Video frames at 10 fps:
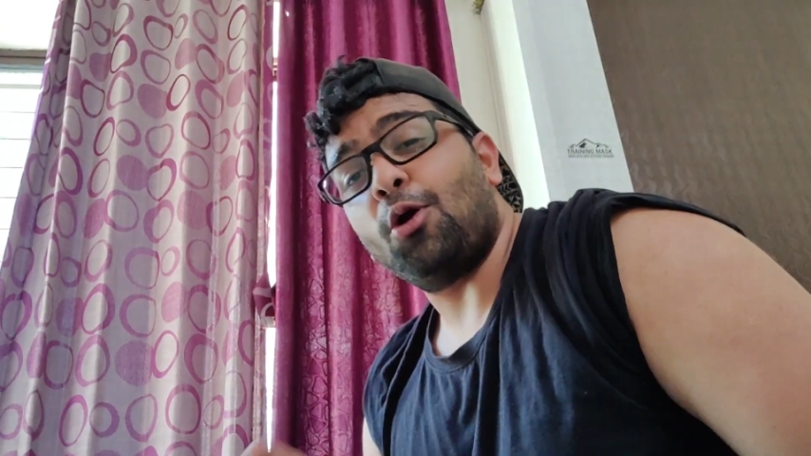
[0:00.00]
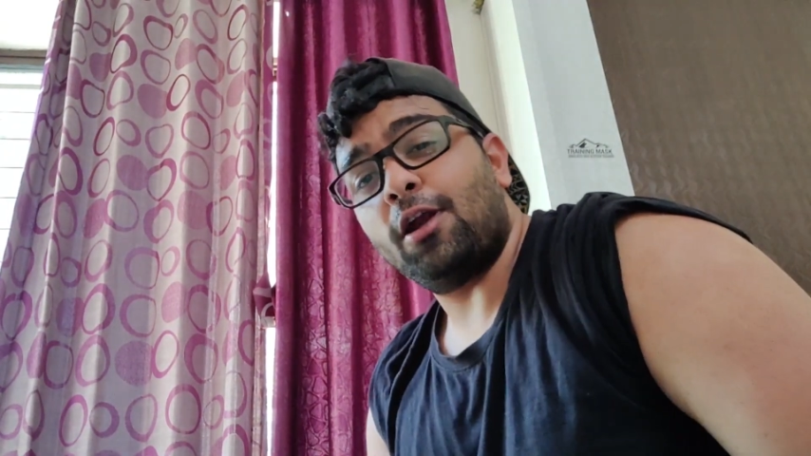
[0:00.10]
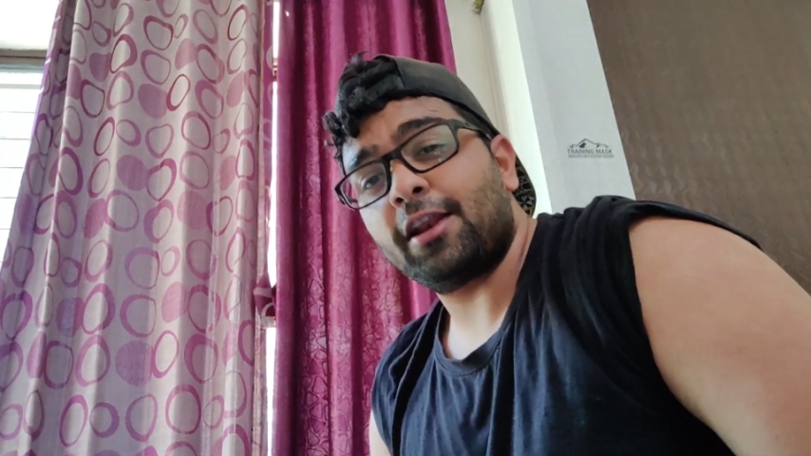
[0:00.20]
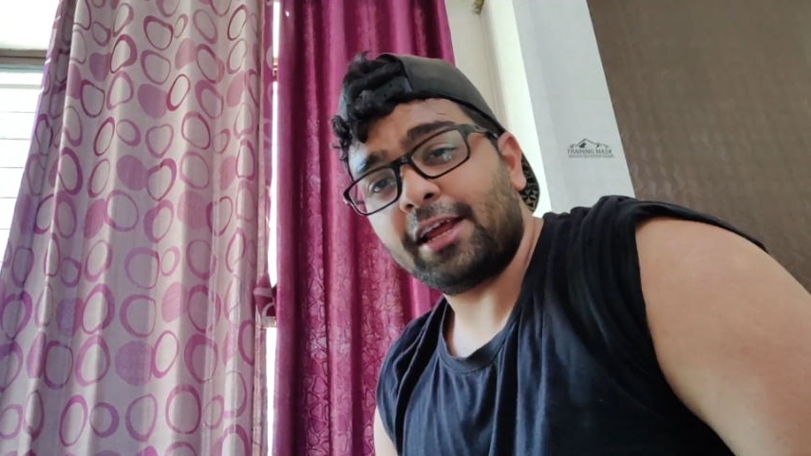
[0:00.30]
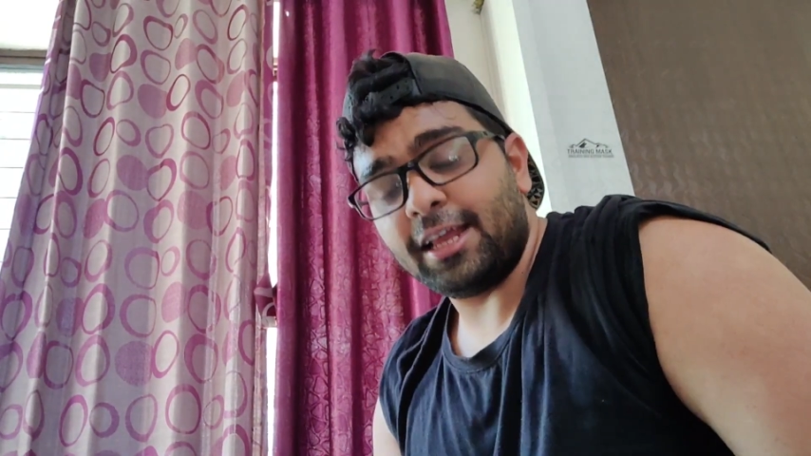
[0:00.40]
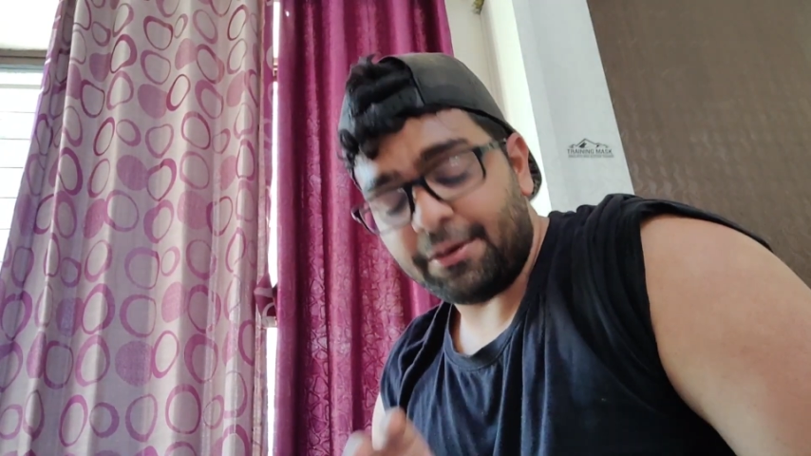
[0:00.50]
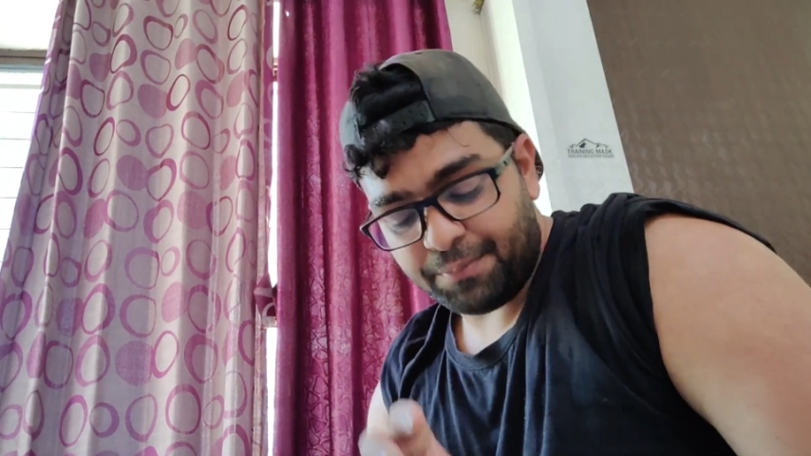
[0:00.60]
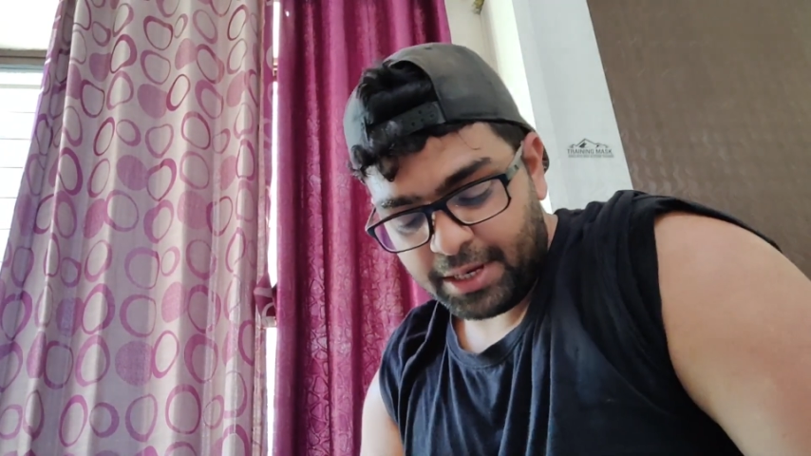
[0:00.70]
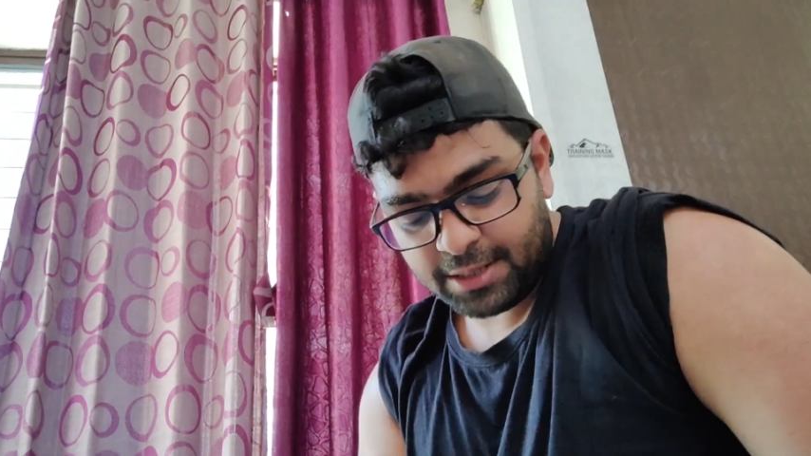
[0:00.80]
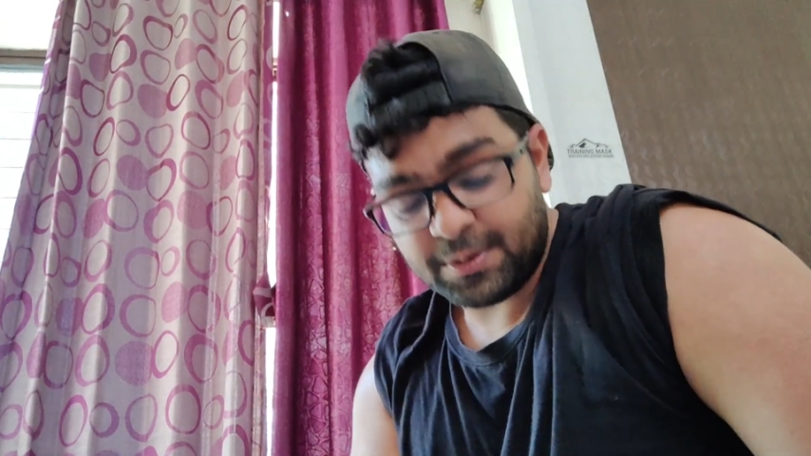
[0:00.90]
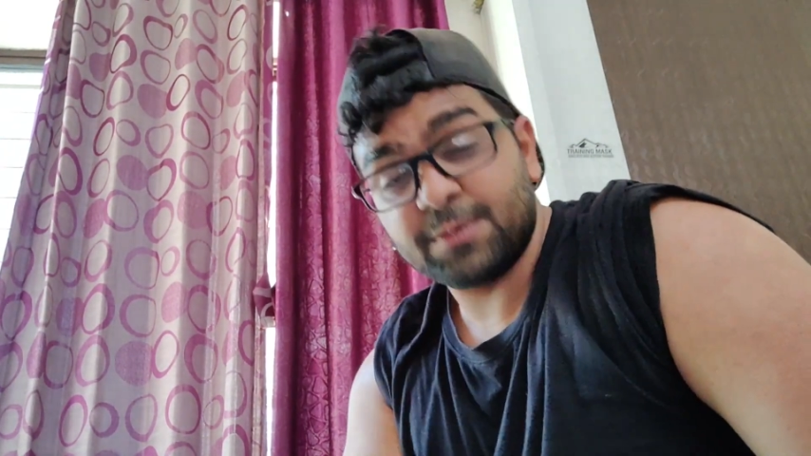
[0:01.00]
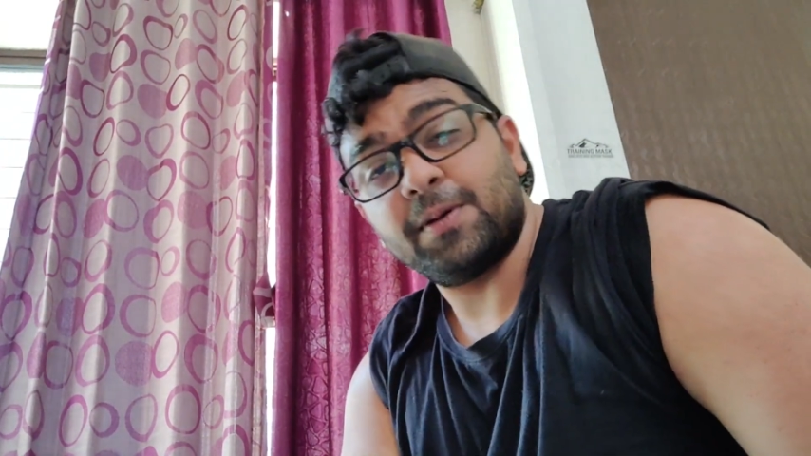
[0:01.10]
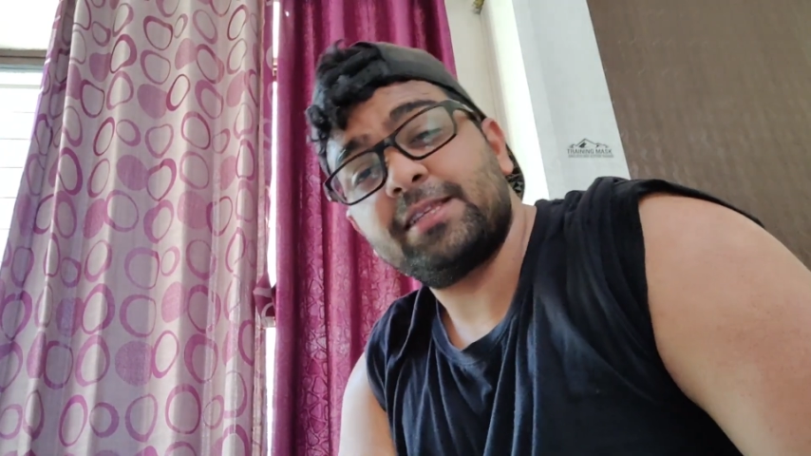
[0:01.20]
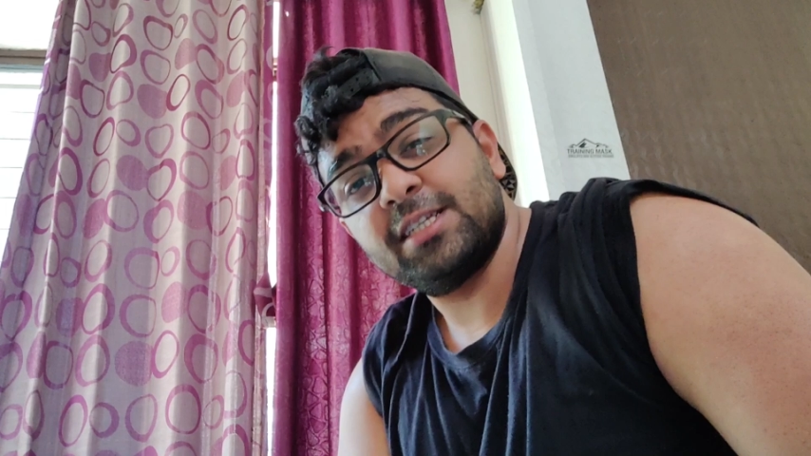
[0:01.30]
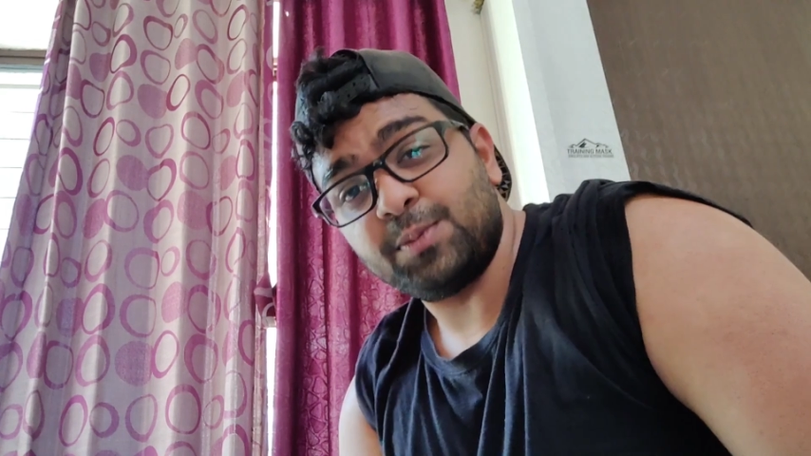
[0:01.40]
शोल्डर के लिए 20 20 25